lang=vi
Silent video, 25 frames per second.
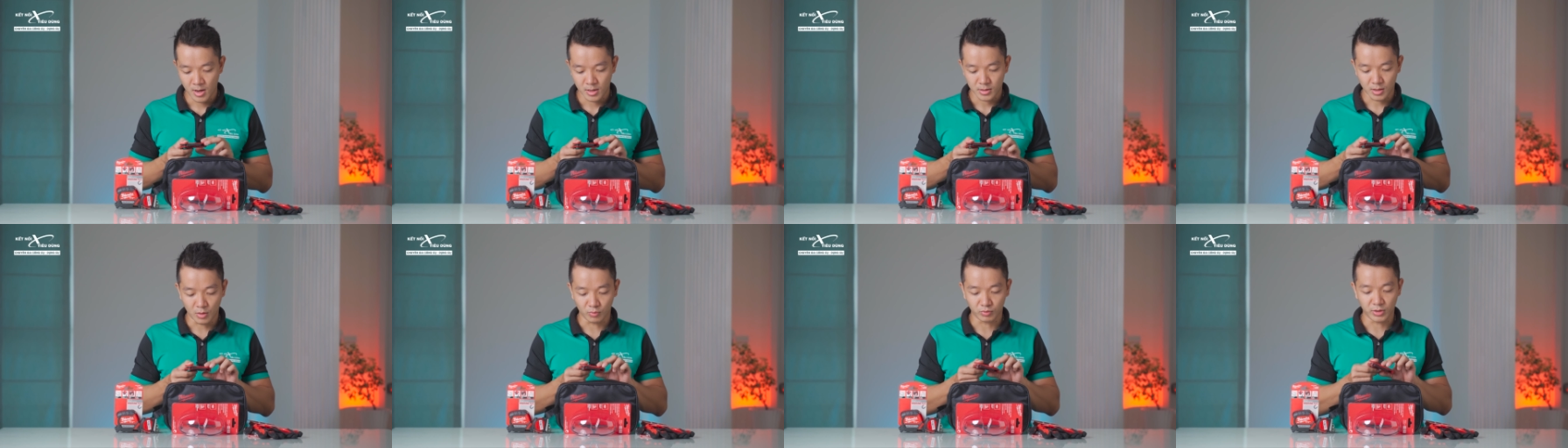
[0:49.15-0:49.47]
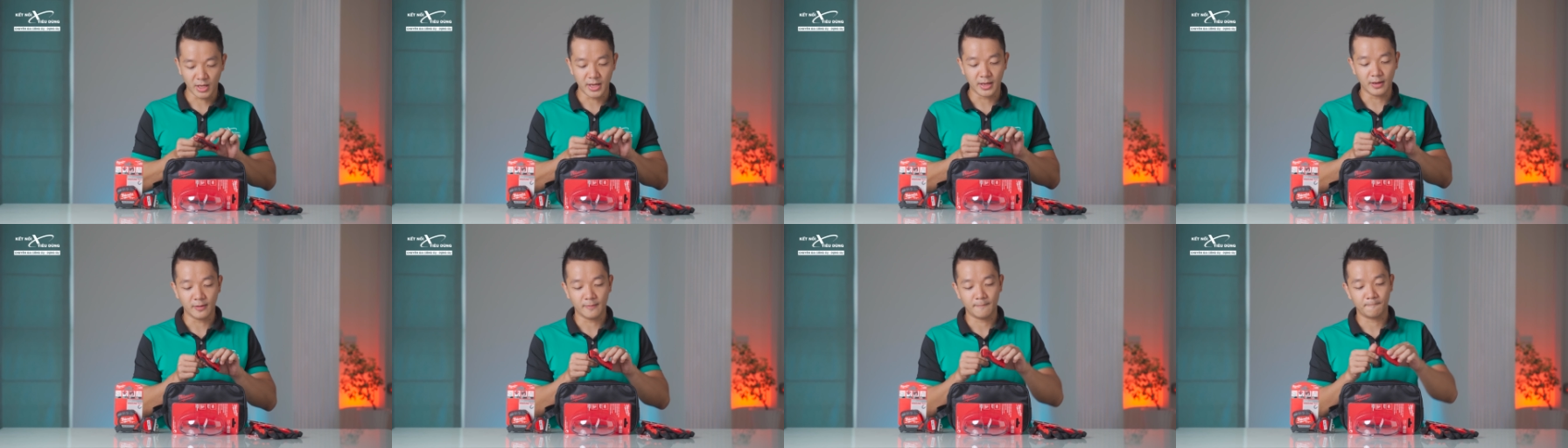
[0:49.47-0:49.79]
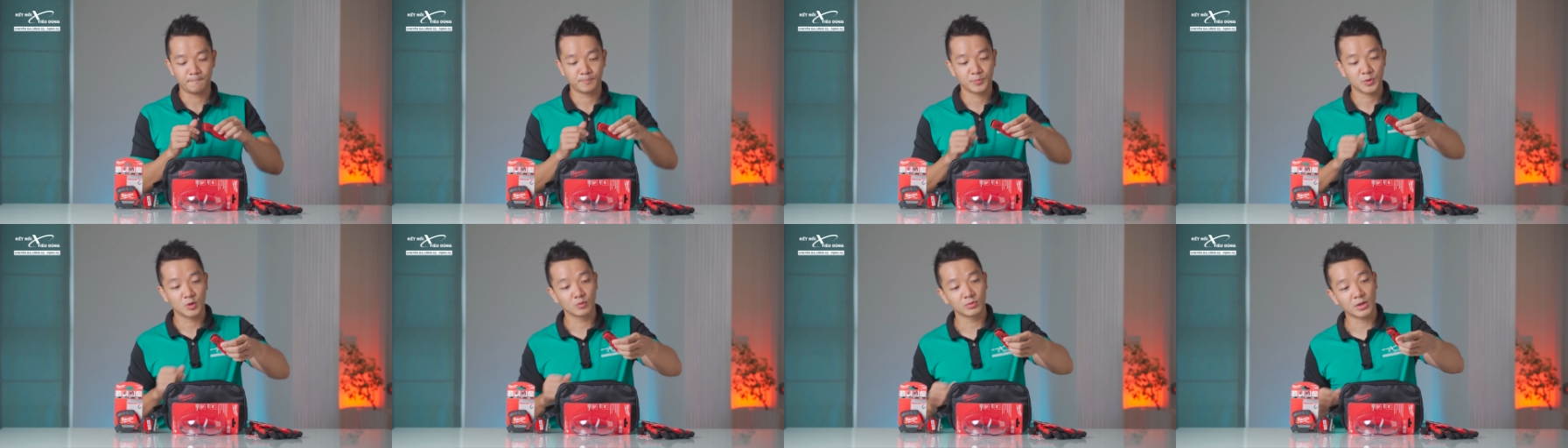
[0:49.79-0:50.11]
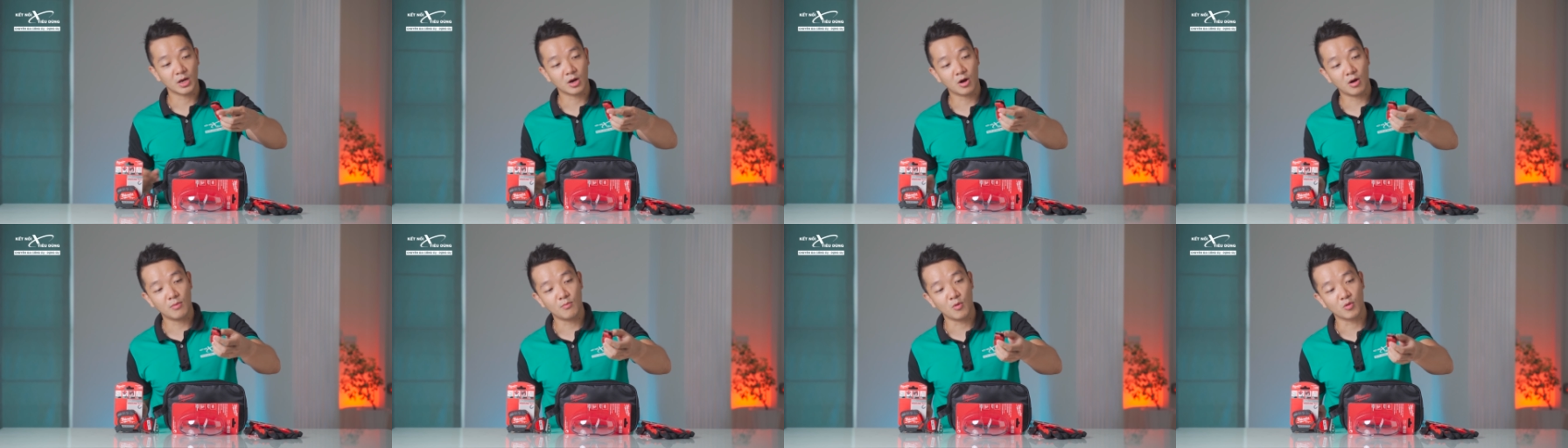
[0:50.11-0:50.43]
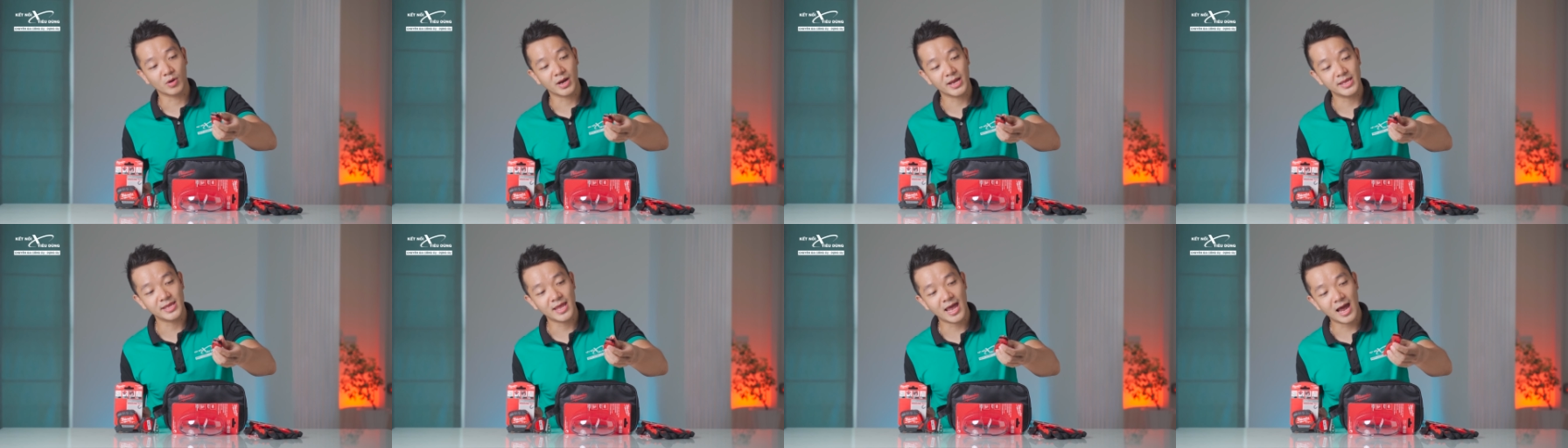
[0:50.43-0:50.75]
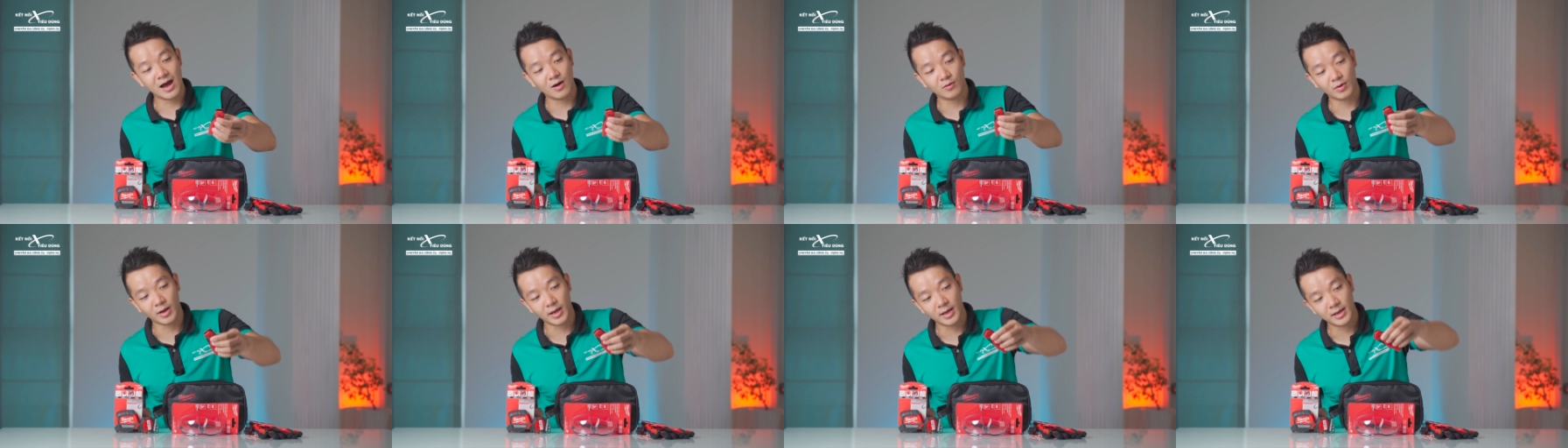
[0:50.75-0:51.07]
Đầu tiên chúng ta có một cây
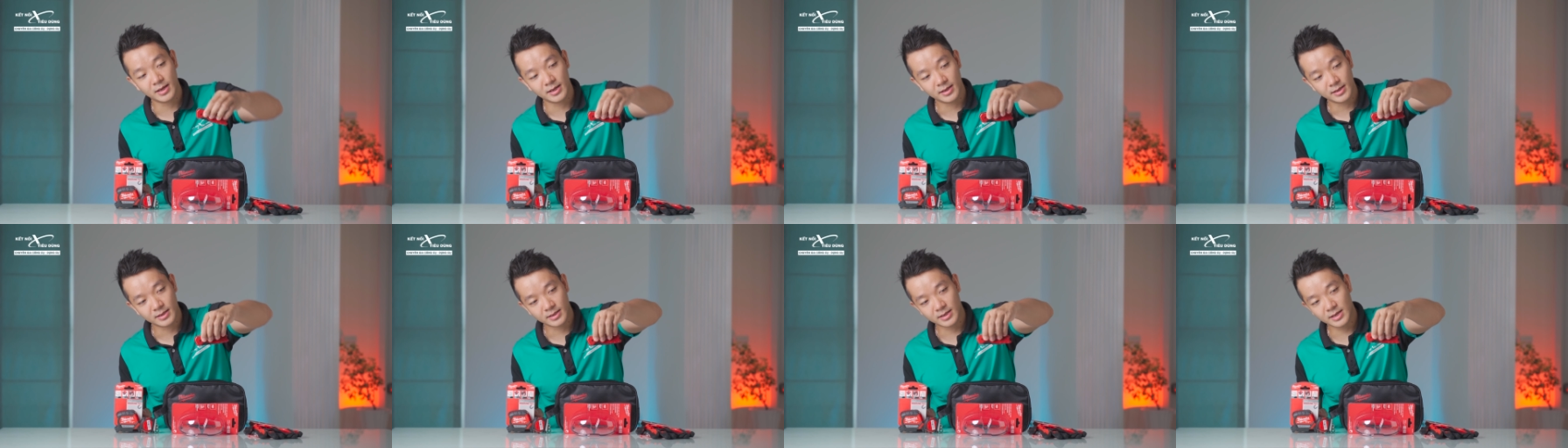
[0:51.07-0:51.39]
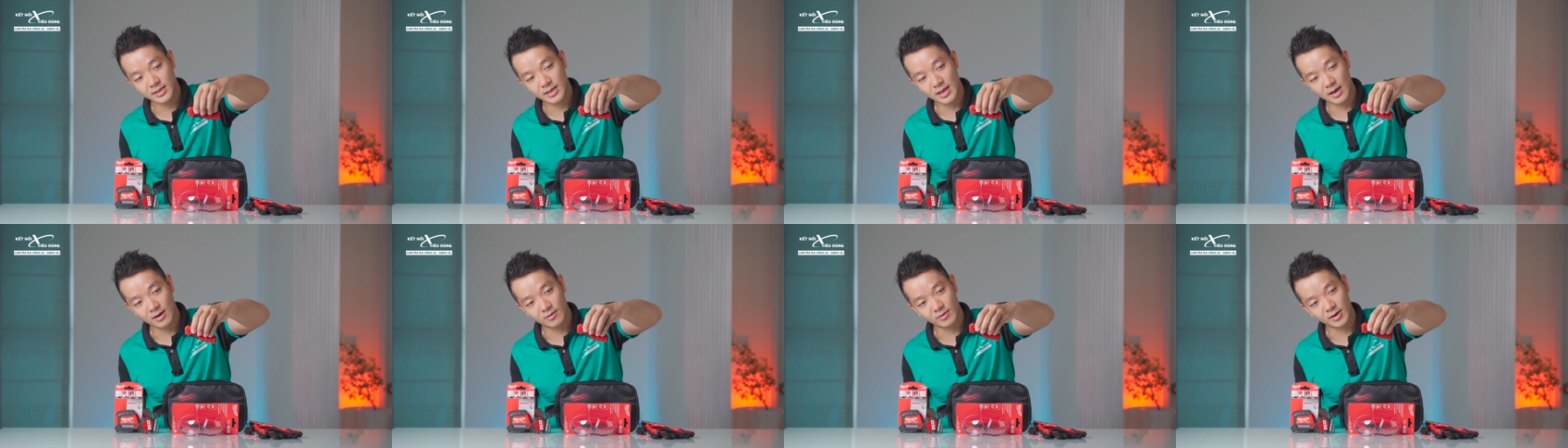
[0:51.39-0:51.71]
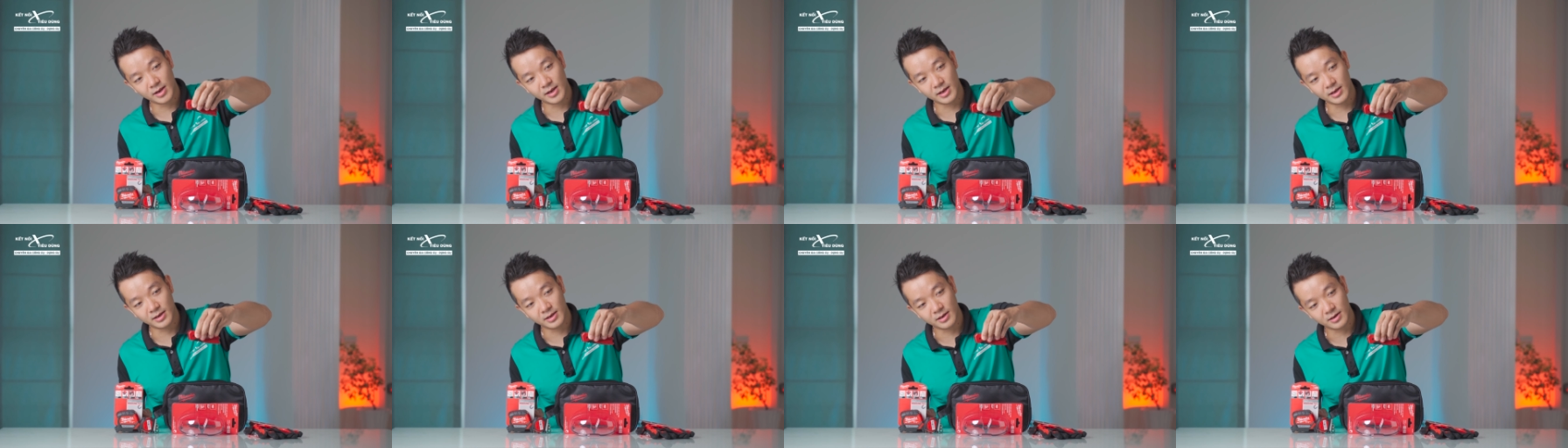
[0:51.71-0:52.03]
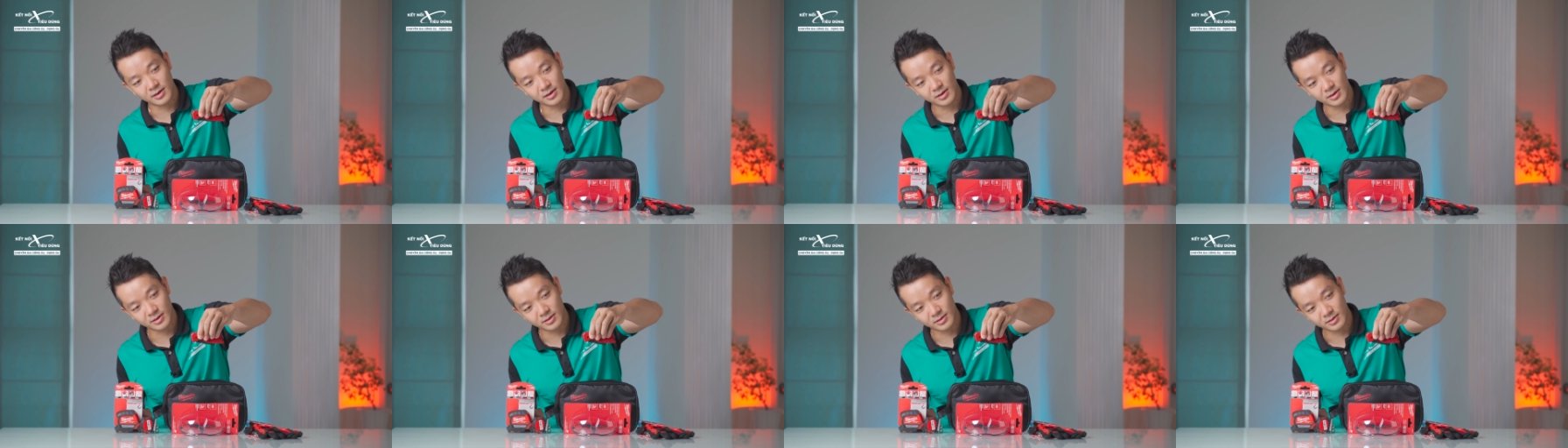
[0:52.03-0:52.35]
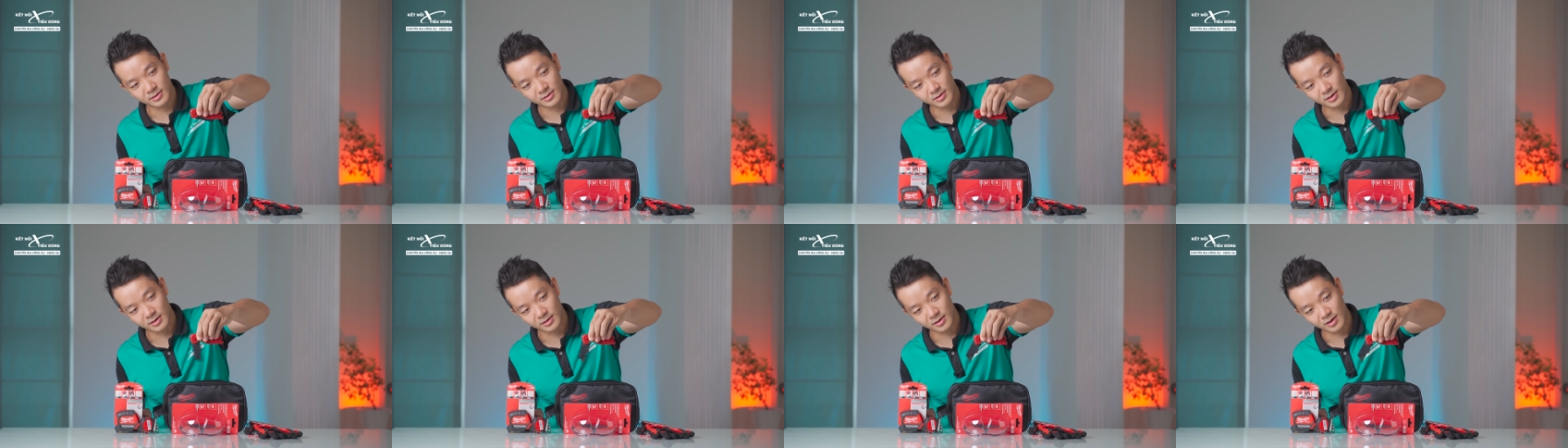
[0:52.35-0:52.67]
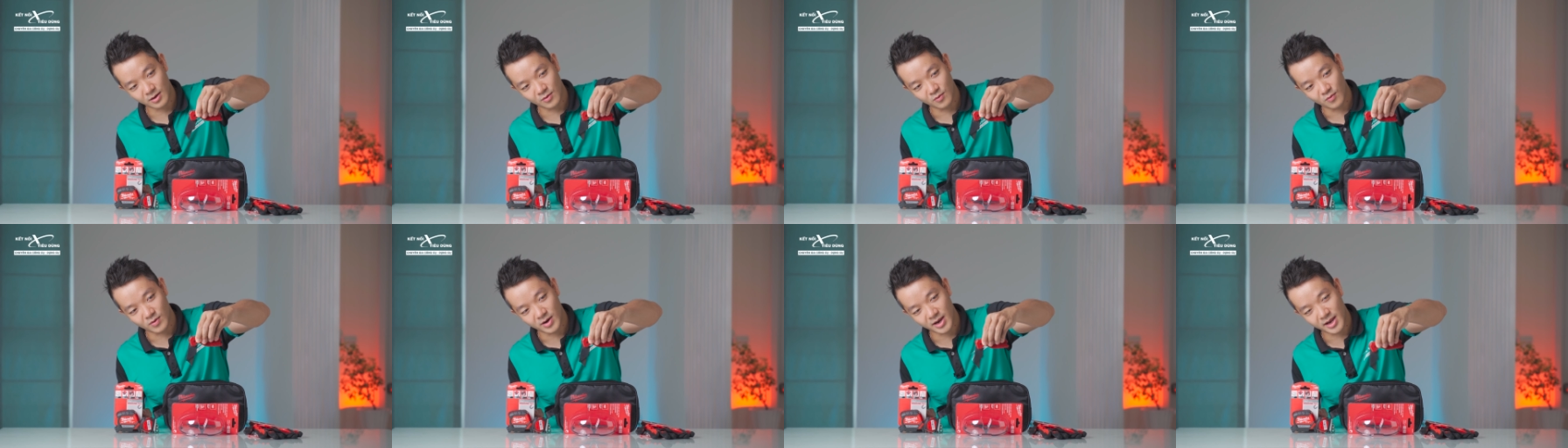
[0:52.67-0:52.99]
dao này Cây dao này rất
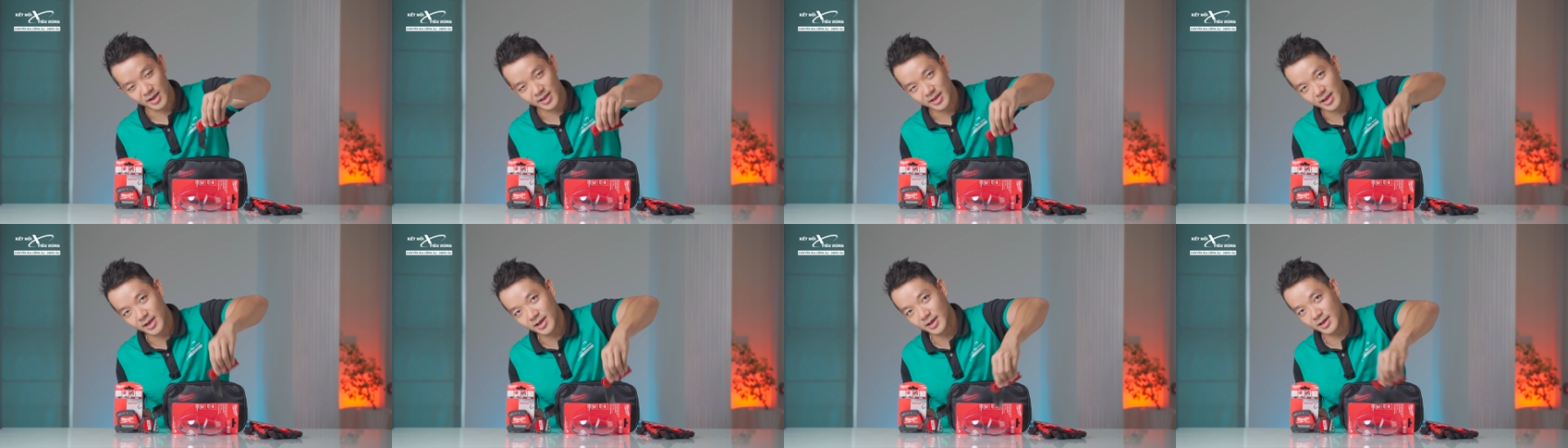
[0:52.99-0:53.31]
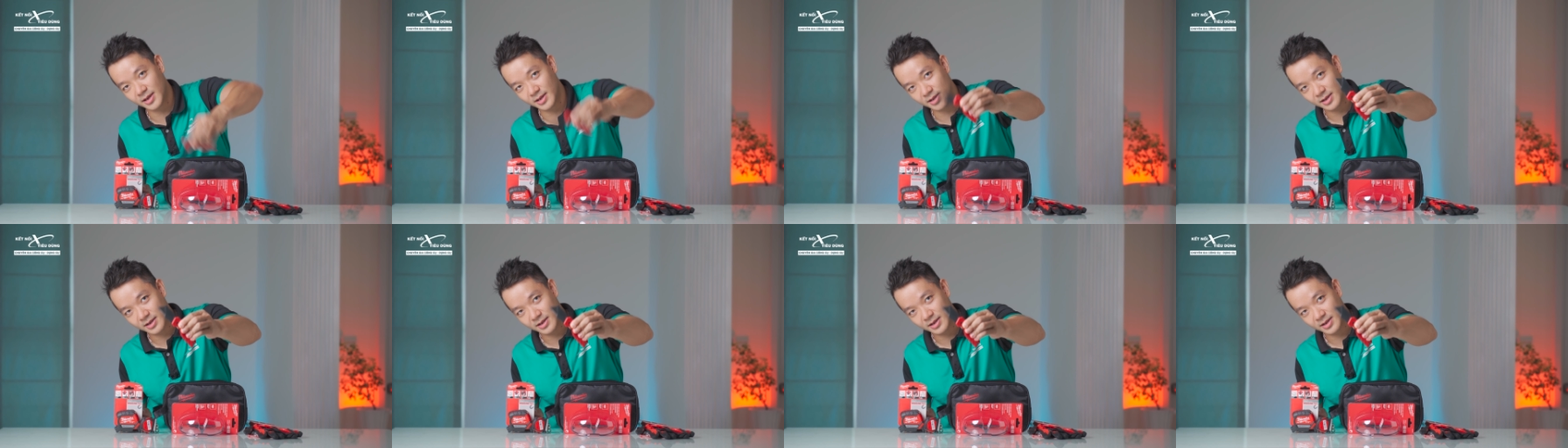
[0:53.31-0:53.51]
là ok nhé